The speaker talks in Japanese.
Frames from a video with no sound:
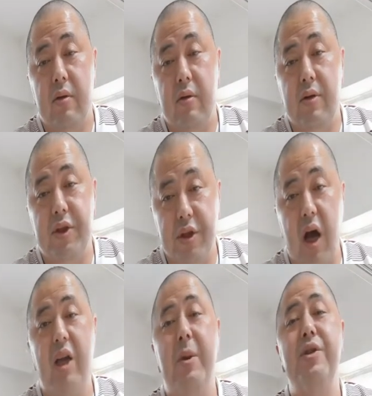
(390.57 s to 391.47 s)

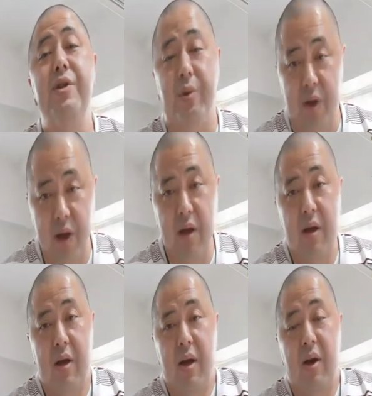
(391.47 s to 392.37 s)
違いますよね。
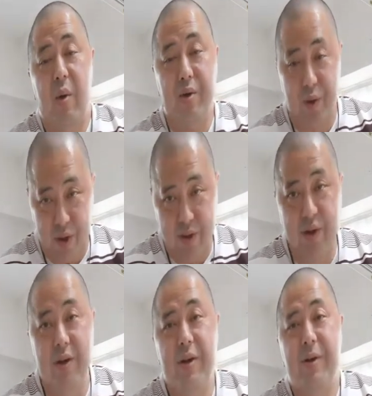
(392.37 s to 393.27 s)
おそらく。